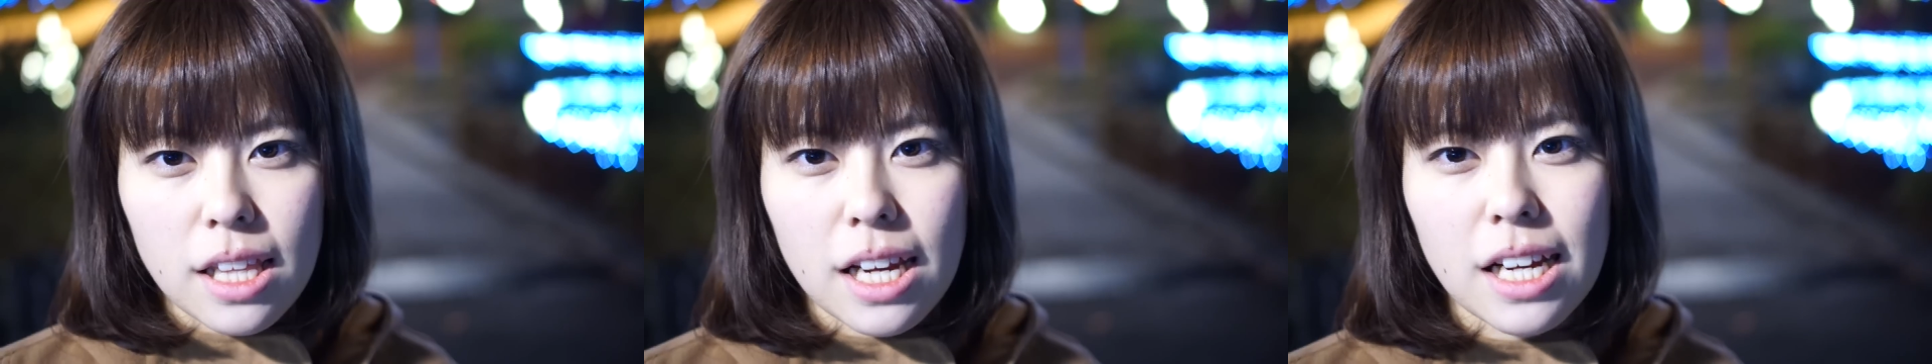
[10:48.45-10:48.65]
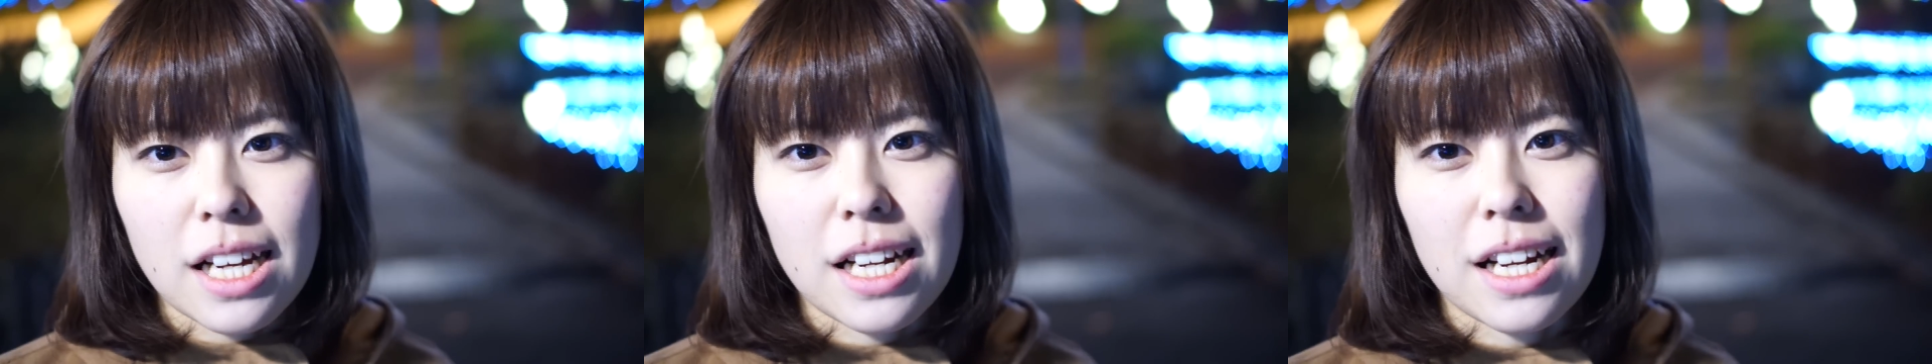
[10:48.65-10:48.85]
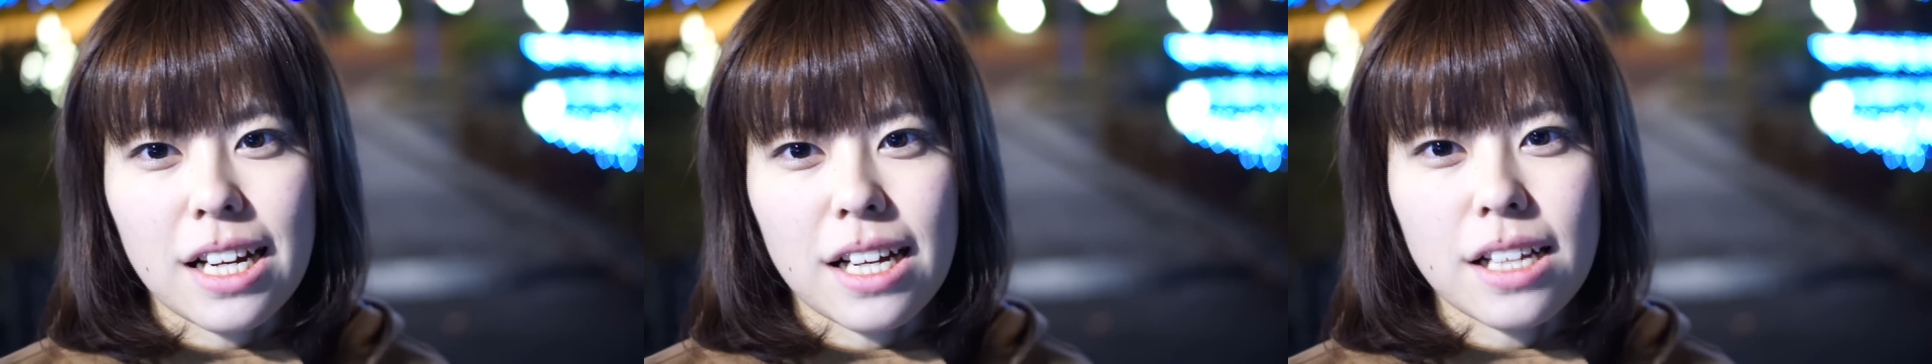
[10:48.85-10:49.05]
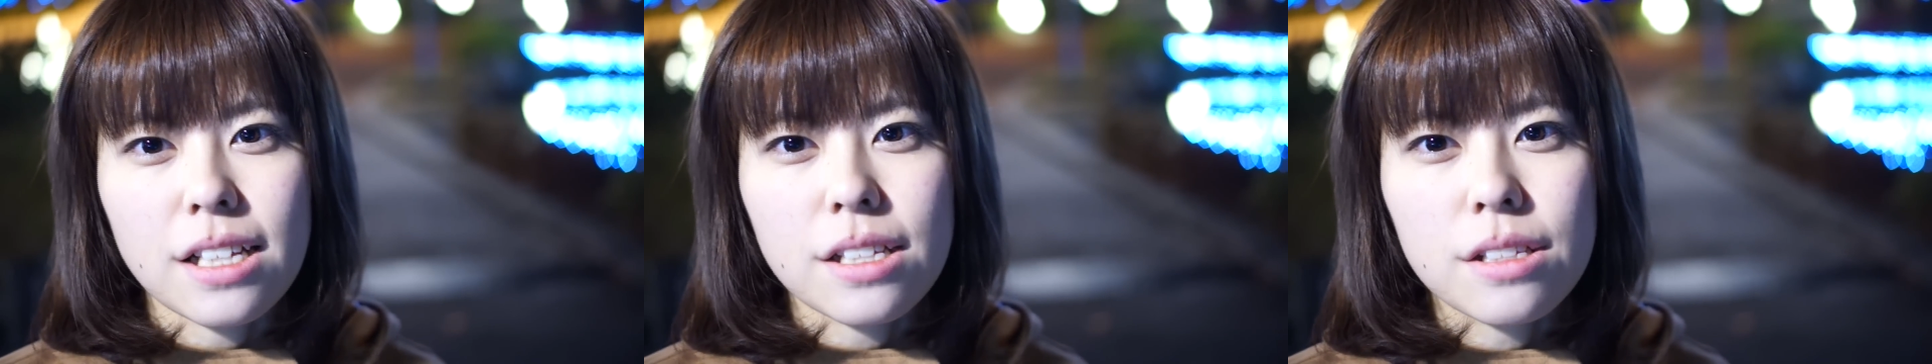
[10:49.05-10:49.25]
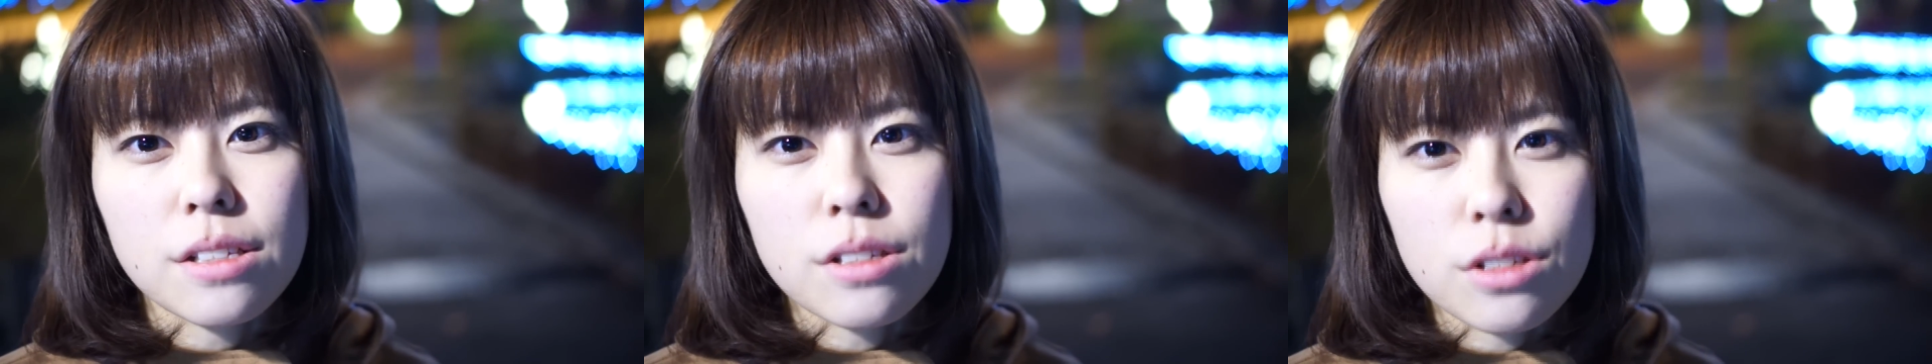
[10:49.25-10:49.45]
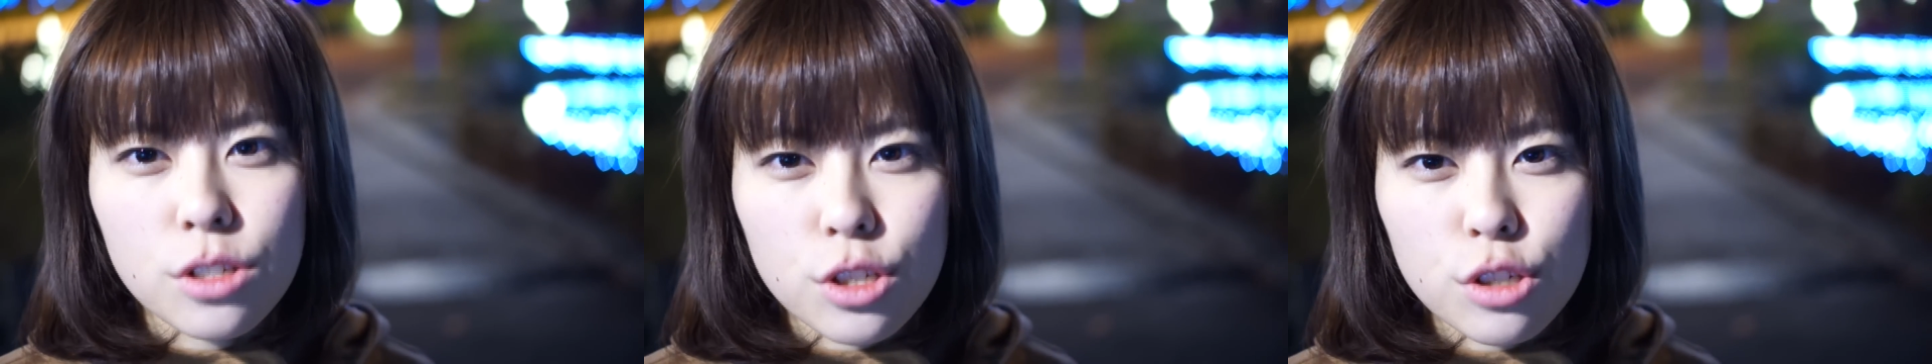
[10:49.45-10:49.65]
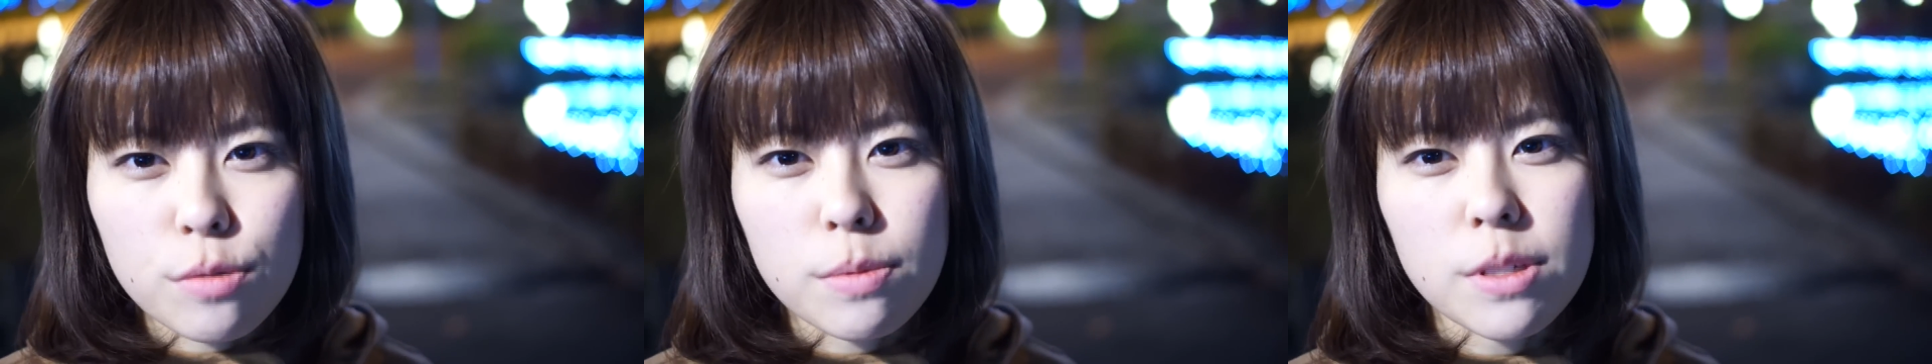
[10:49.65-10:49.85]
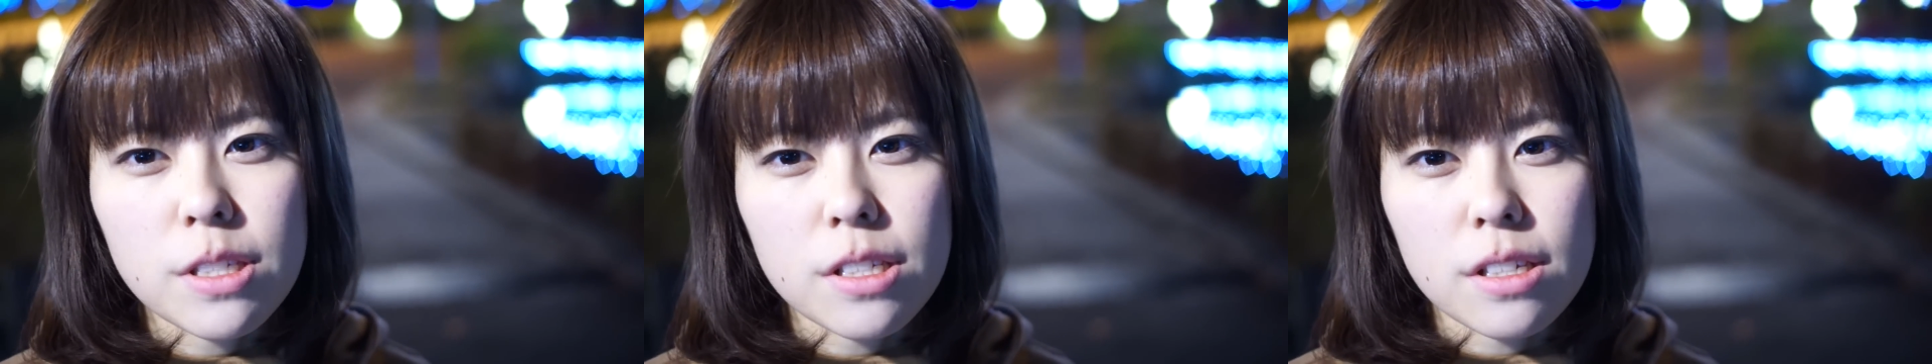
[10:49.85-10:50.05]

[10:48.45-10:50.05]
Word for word: だから十分